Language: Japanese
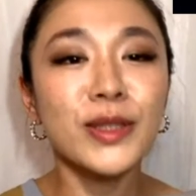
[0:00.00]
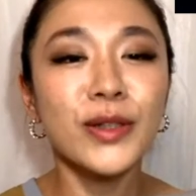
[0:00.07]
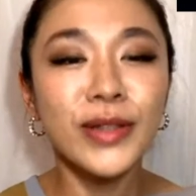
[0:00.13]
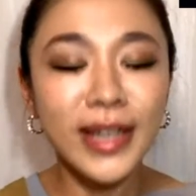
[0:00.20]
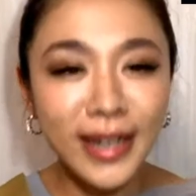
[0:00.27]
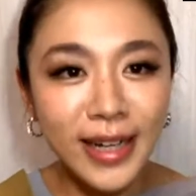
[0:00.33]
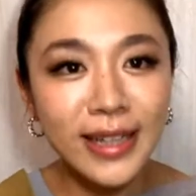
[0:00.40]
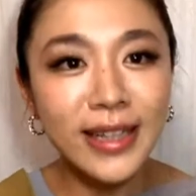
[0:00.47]
分
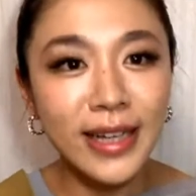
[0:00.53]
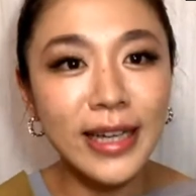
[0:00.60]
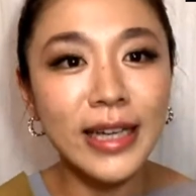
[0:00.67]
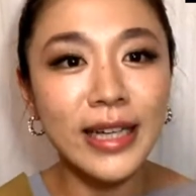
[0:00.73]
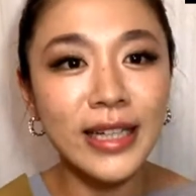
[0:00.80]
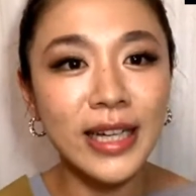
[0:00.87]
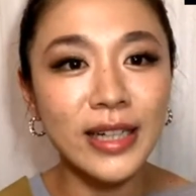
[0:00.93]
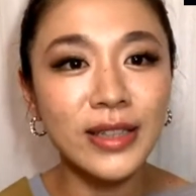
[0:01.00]
の中
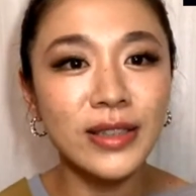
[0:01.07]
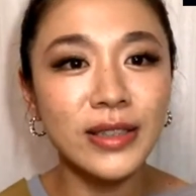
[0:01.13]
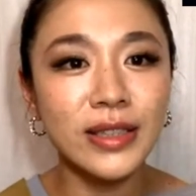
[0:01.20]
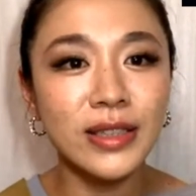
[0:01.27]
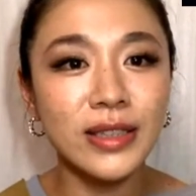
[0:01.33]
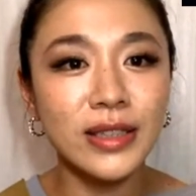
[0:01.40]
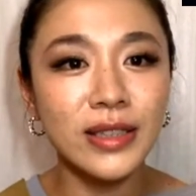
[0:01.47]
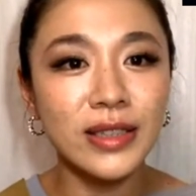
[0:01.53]
で
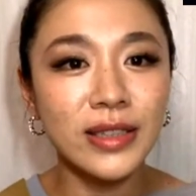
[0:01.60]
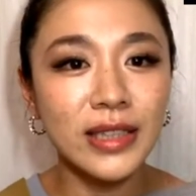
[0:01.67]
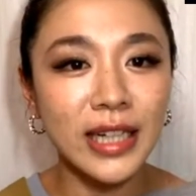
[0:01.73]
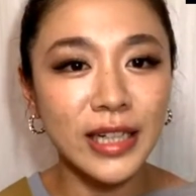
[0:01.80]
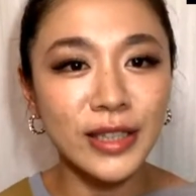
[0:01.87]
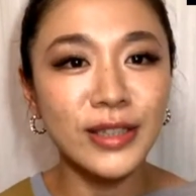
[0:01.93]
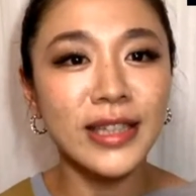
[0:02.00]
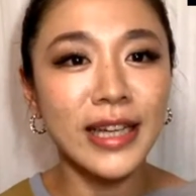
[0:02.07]
100,
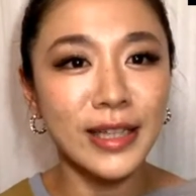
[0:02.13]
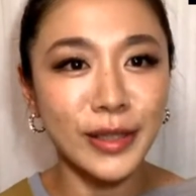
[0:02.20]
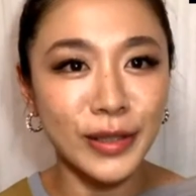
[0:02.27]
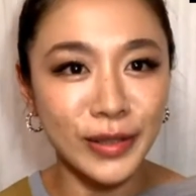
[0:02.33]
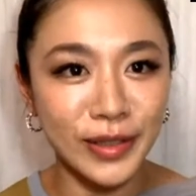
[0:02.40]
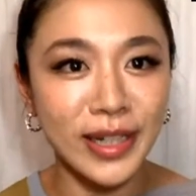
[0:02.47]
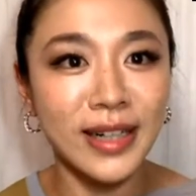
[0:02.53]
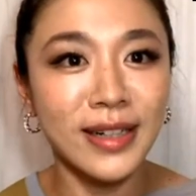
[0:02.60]
100点
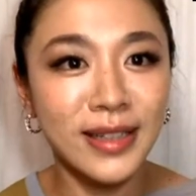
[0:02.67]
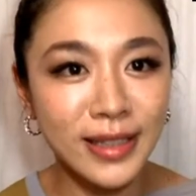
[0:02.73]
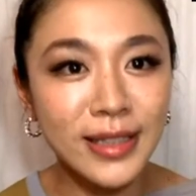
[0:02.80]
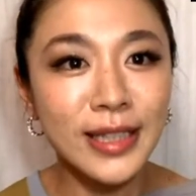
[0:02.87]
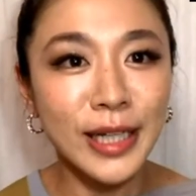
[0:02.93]
というか